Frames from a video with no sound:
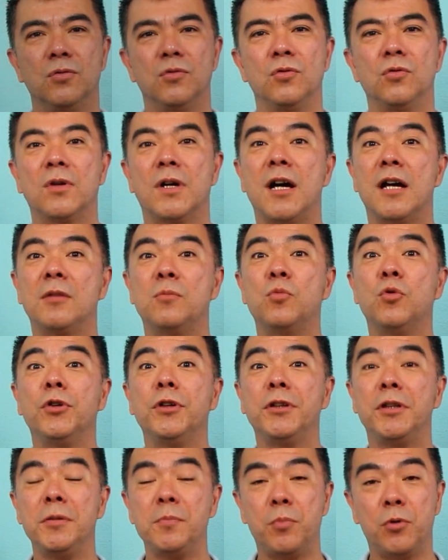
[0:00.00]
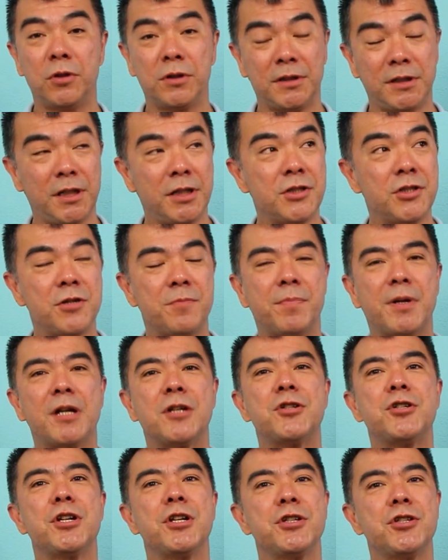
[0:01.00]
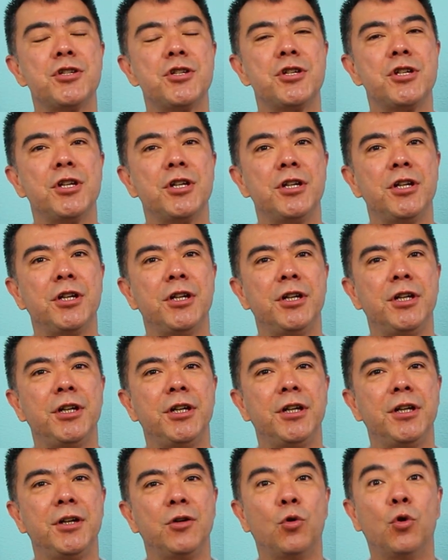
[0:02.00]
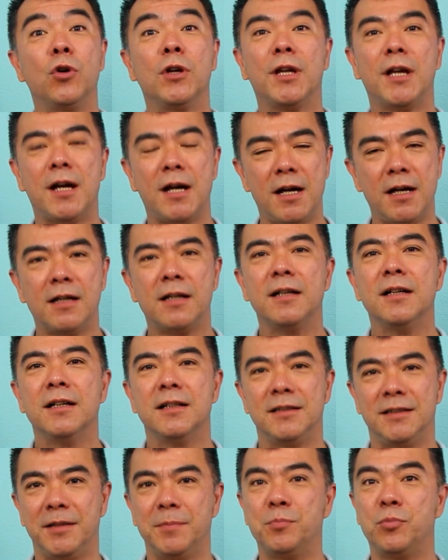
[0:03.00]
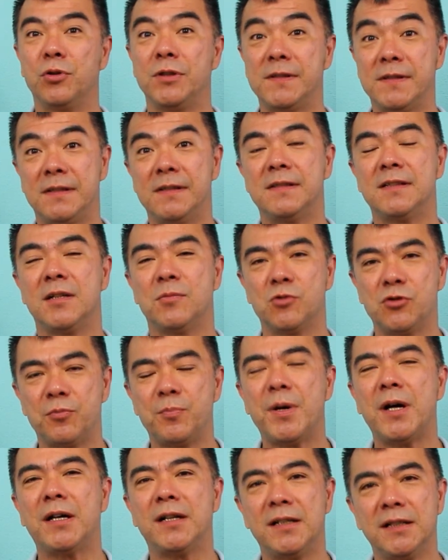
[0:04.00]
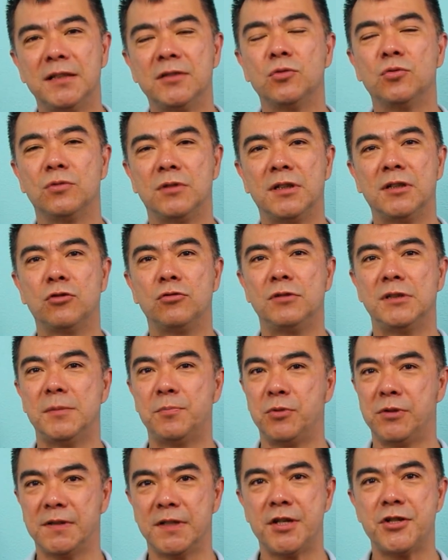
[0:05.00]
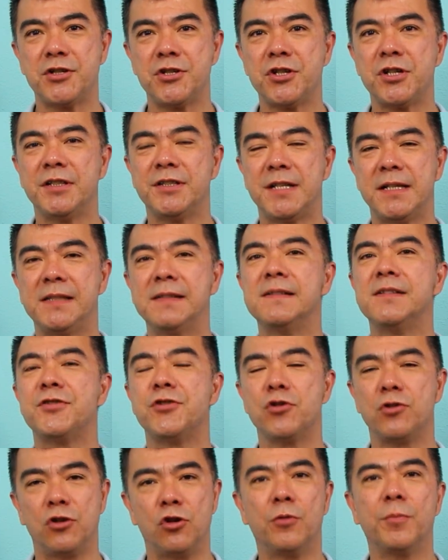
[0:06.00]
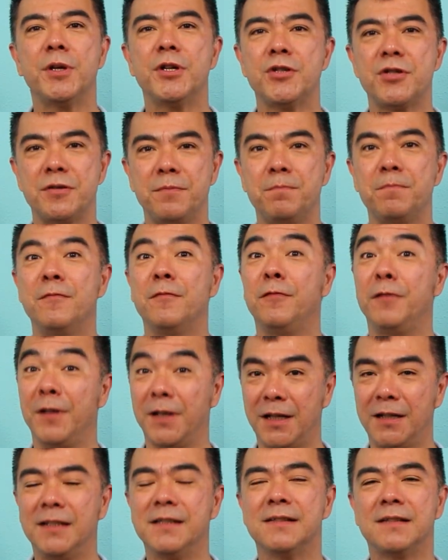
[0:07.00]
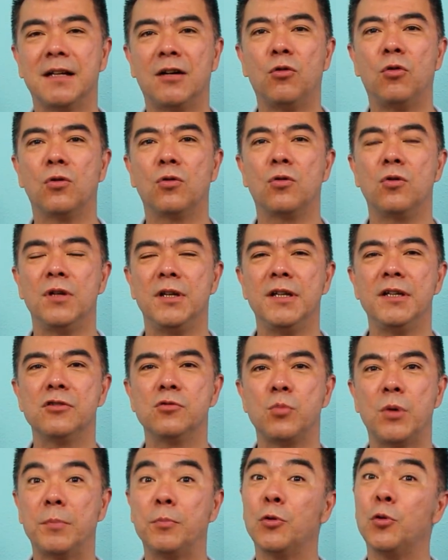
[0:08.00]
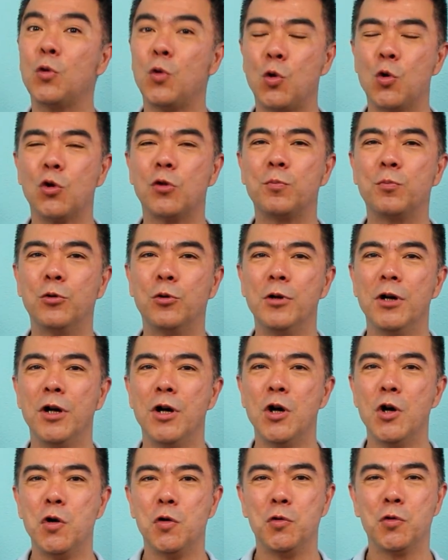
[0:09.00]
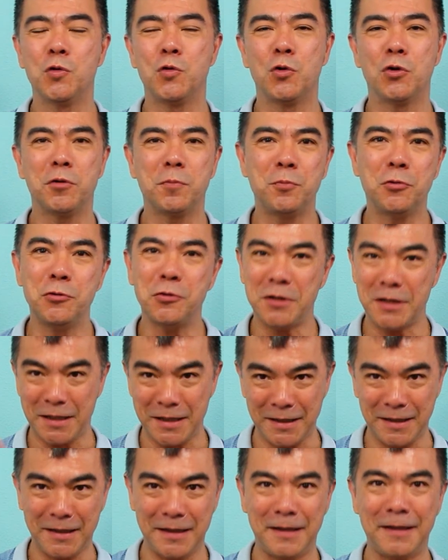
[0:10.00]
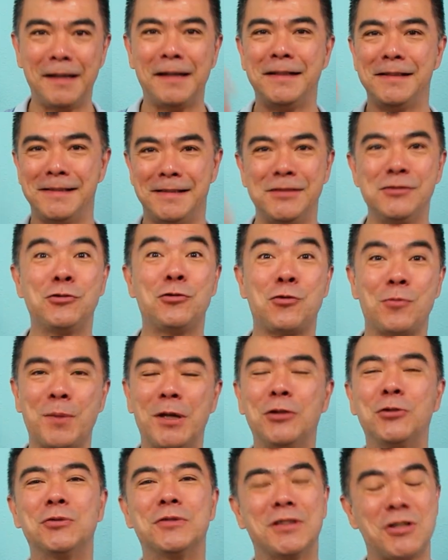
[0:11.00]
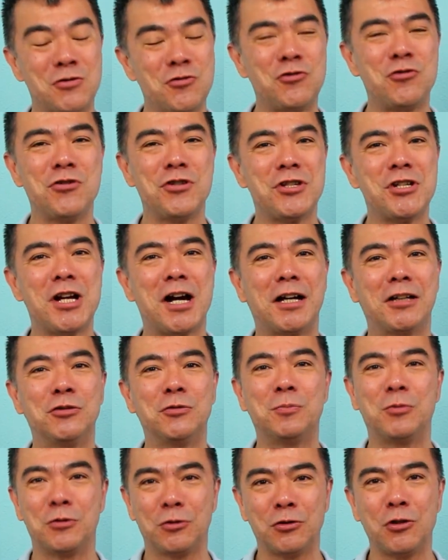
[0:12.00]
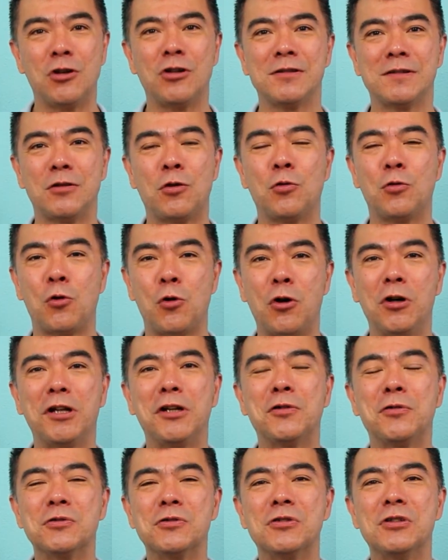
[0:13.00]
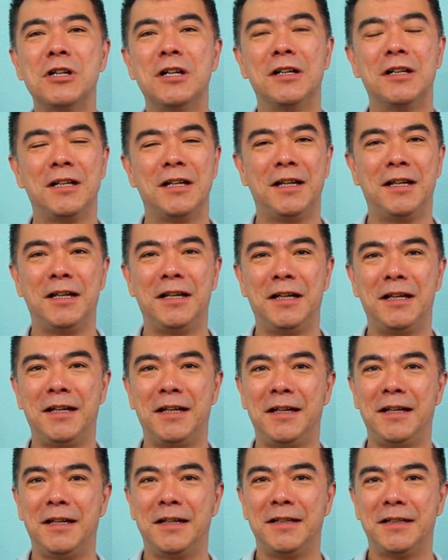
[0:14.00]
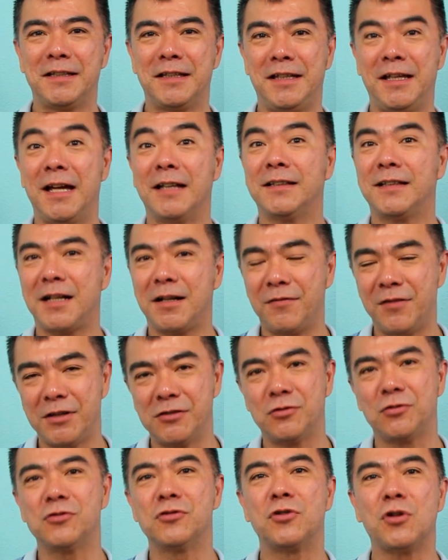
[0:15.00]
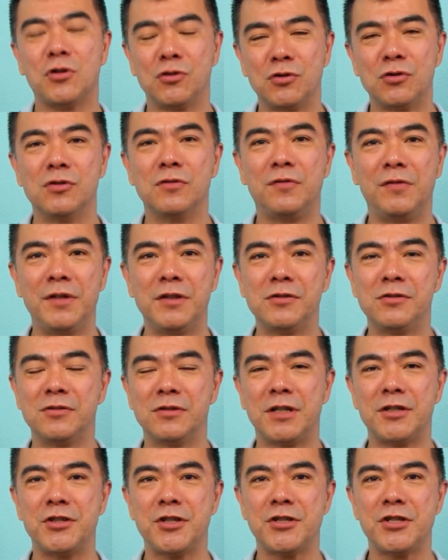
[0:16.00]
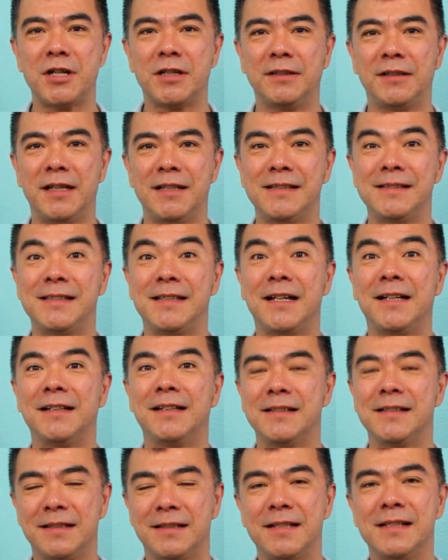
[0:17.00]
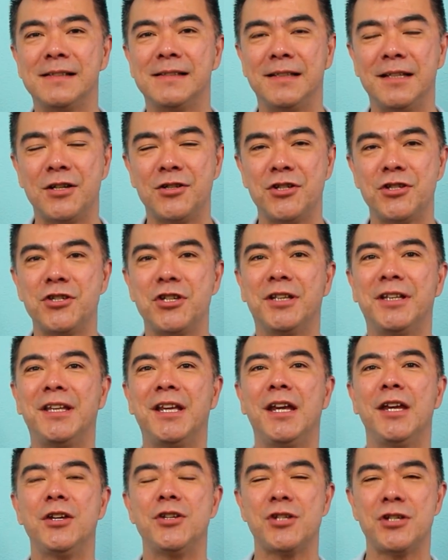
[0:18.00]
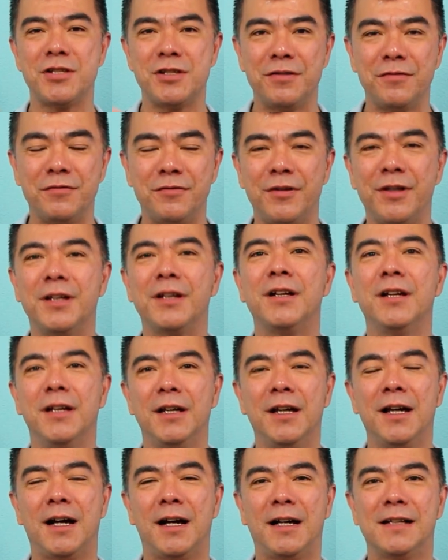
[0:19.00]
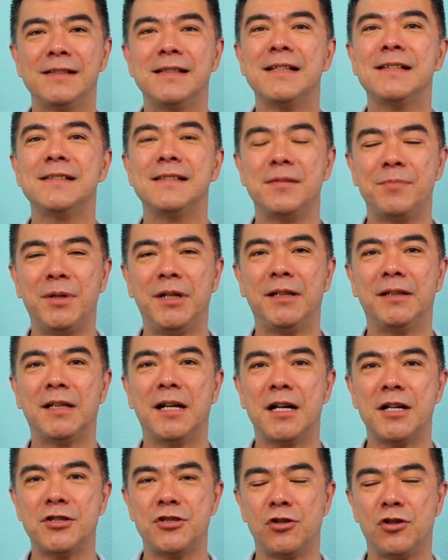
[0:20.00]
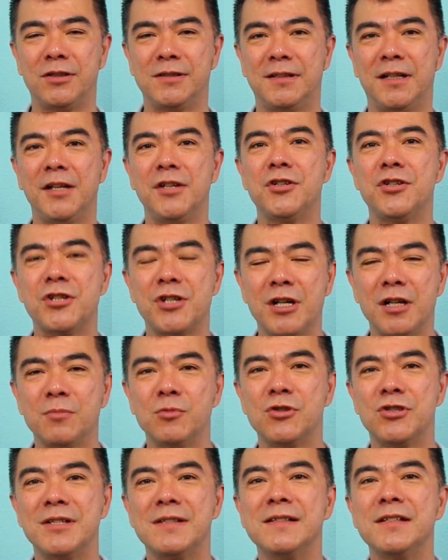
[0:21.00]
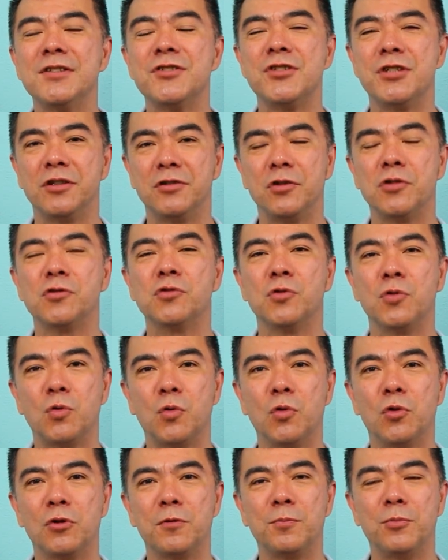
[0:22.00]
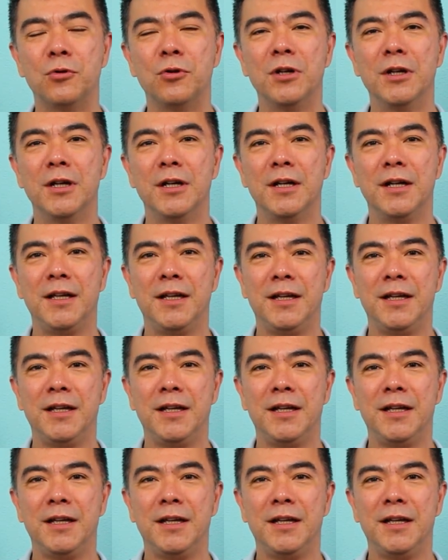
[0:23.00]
Um lugar muito importante para a gente olhar depois que estamos parando, né? depois que a gente decidiu realmente finalizar o alcoolismo, é para o corpo o corpo é esse instrumento tão judiado por nós, alcoólicos, é, que através dos nossos vícios a gente até se anestesia, a gente deixa de ver a sensibilidade, nós deixamos de sentir nosso corpo.